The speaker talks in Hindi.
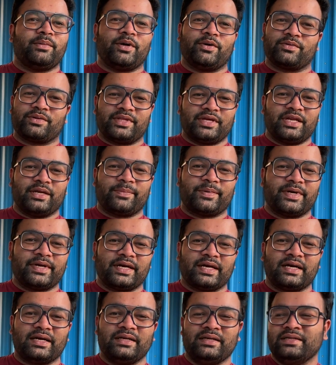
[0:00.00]
अमाउंट देना
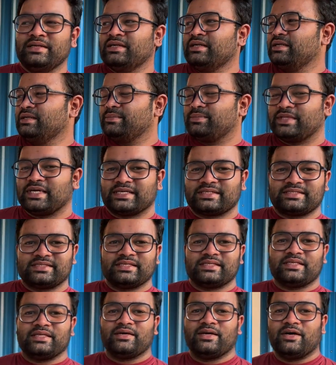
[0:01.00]
पड़ेगा दैट्स
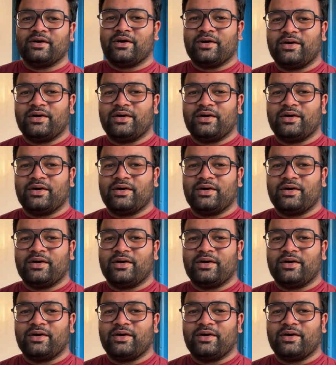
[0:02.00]
इट